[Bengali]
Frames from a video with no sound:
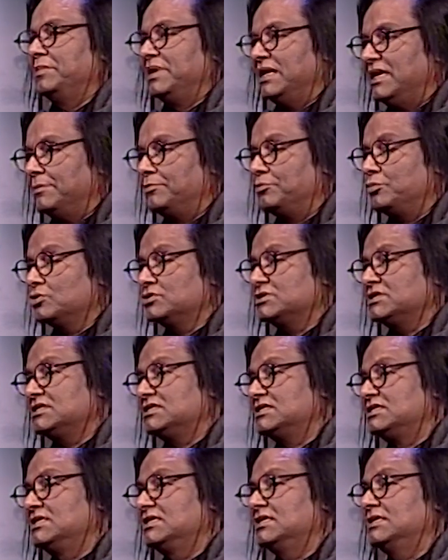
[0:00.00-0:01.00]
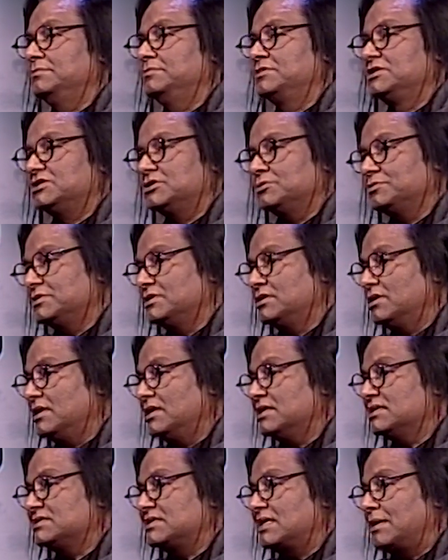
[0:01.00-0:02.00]
মিলে পঁচিশটি বিশ্ববিদ্যালয়ে
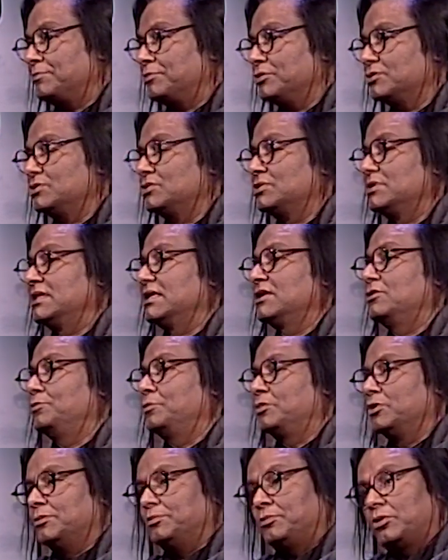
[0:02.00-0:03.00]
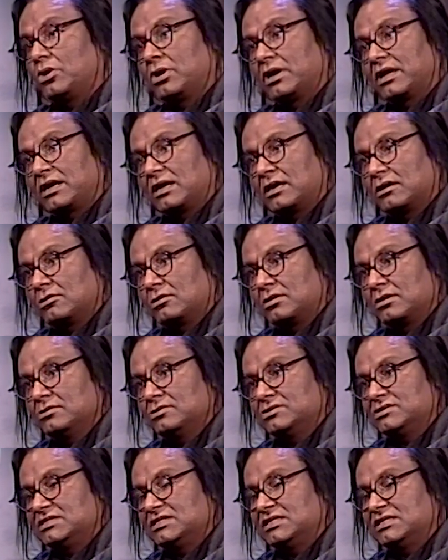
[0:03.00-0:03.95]
স্থাপত্যের উপরে পড়ালেখা করানো হচ্ছে